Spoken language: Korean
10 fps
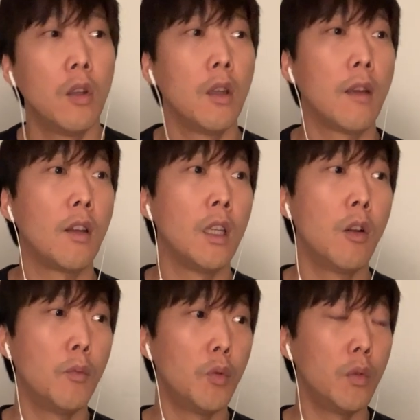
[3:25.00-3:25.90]
그래서
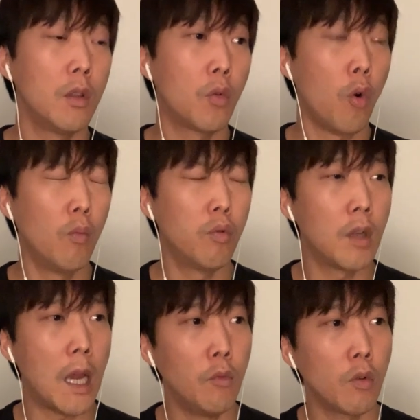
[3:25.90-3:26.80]
이런 부분들을 공부를
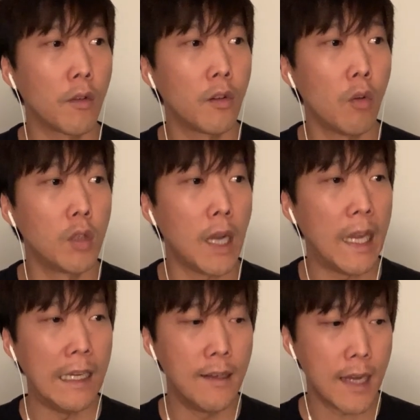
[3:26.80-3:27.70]
함으로써 우리가
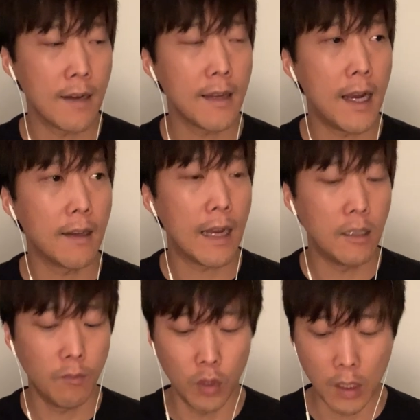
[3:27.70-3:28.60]
일상생활에
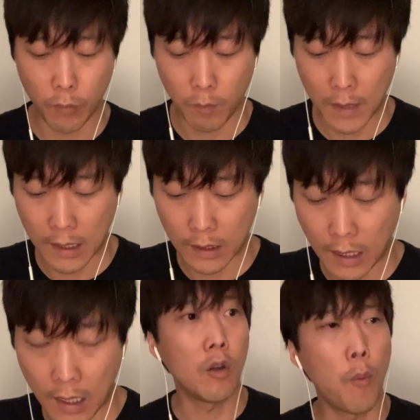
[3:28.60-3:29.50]
사는 문제뿐만
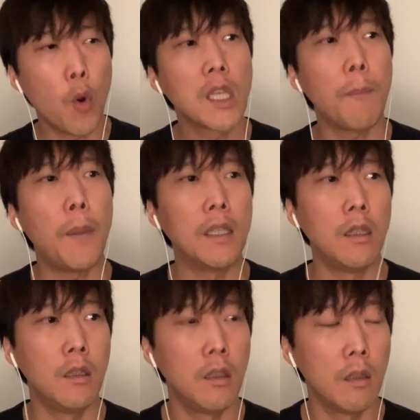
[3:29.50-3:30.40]
아니라 복잡한
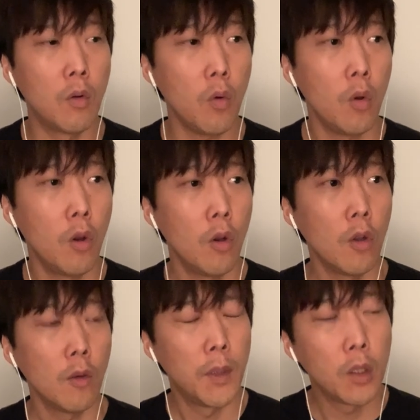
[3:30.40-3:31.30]
일들도
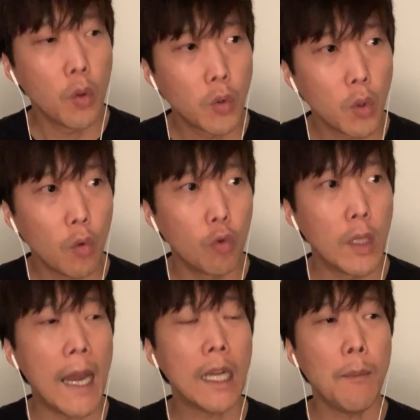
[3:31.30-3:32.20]
비교적 우리
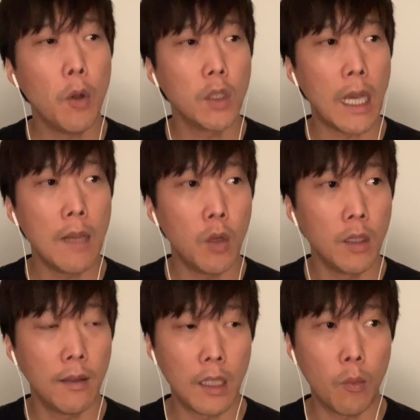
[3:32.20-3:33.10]
할아버지 할머니
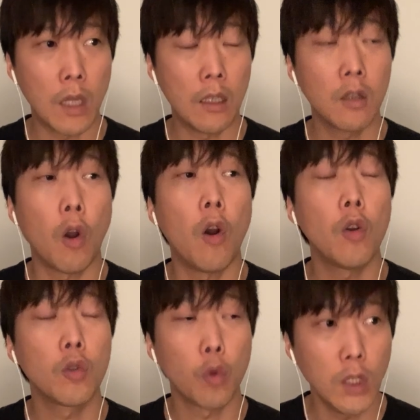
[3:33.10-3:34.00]
세대보다는 더
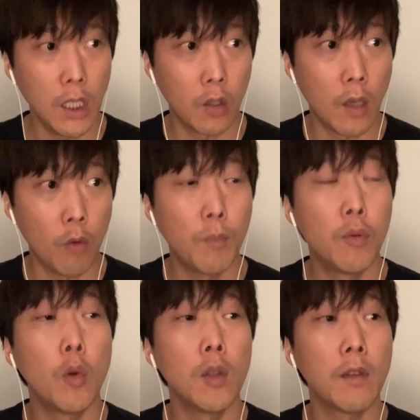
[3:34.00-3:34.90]
손쉽게 우리
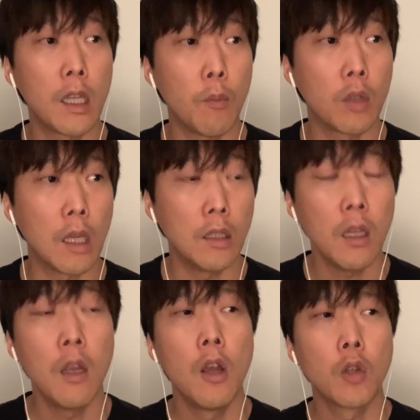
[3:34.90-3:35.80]
부모님 세대보다는
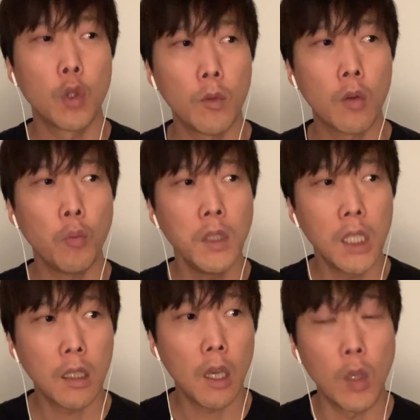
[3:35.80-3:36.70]
좀 더
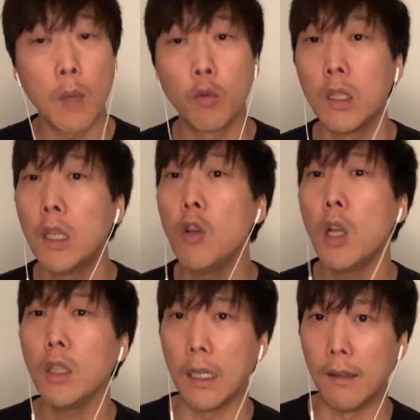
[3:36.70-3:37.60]
손쉽게 왜냐면 우리는
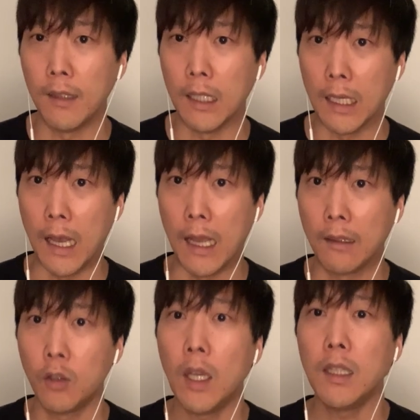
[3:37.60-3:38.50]
훈련이 돼 있으니까
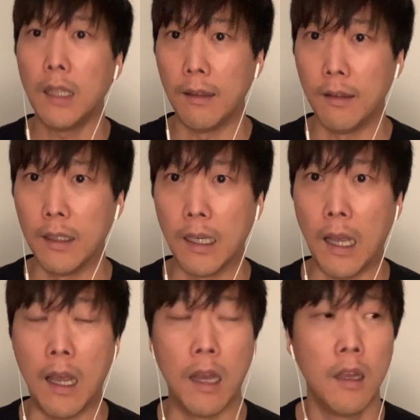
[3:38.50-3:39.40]
트레인이 돼
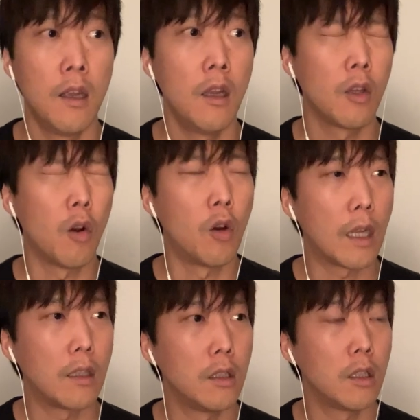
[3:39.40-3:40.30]
있으니까
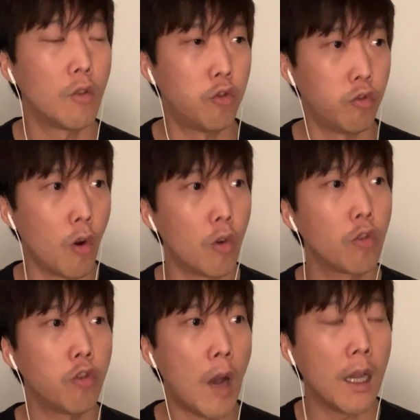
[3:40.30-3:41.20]
영어라든지 국어
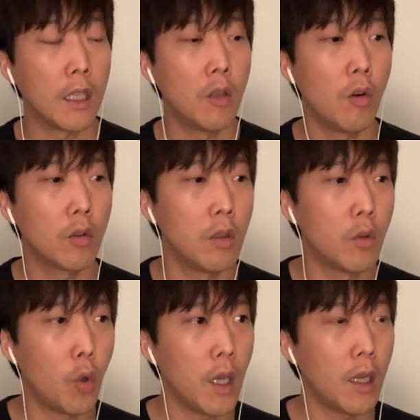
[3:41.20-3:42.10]
수학 이런 것들을
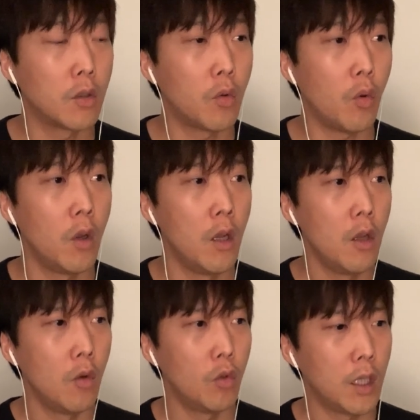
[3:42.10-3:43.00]
통해 가지고
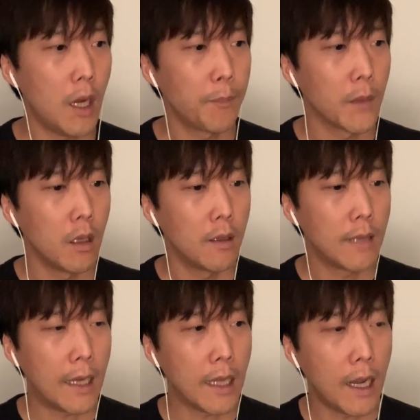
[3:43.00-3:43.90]
우리가
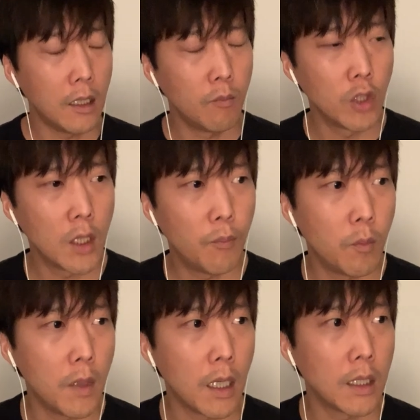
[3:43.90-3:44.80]
살아가는
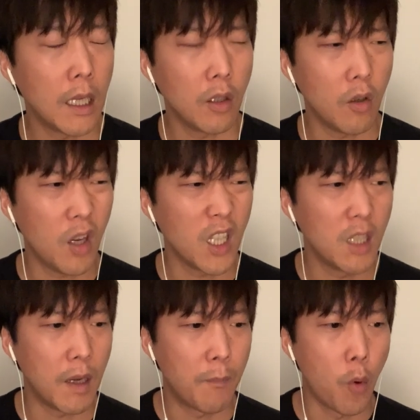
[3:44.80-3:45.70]
문제뿐만 아니라 여러 가지
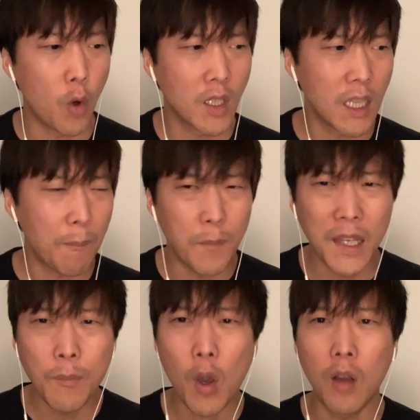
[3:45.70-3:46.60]
막 복잡
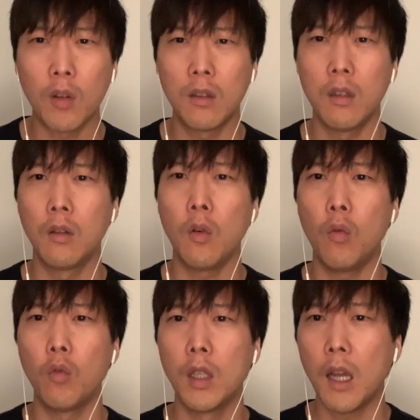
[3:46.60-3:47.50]
미묘한 것들도
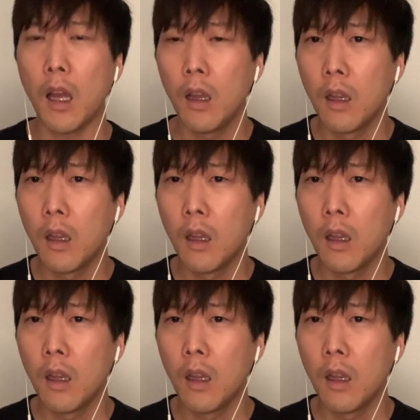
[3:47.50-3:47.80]
우리가